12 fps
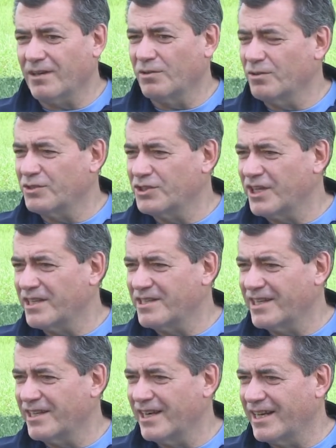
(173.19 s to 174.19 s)

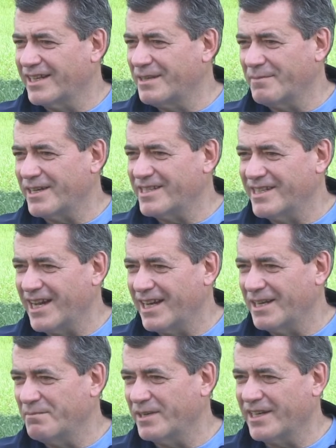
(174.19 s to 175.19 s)
conoscenza dell'arte
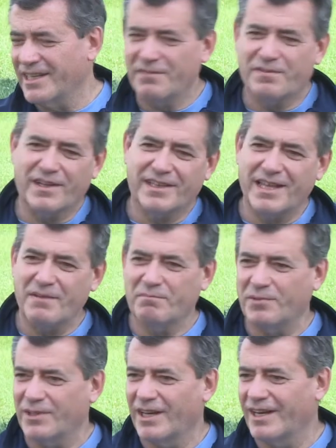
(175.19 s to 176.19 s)
marziale perché nel
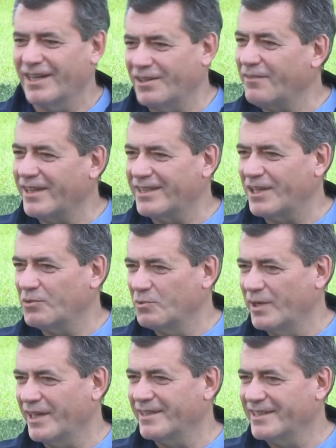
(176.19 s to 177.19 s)
frattempo nel
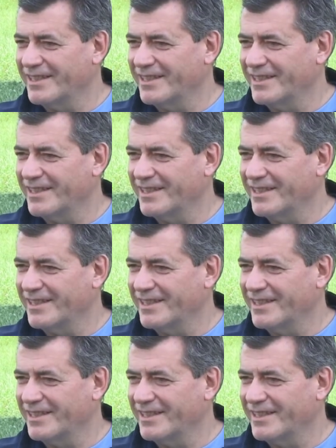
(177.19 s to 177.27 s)
92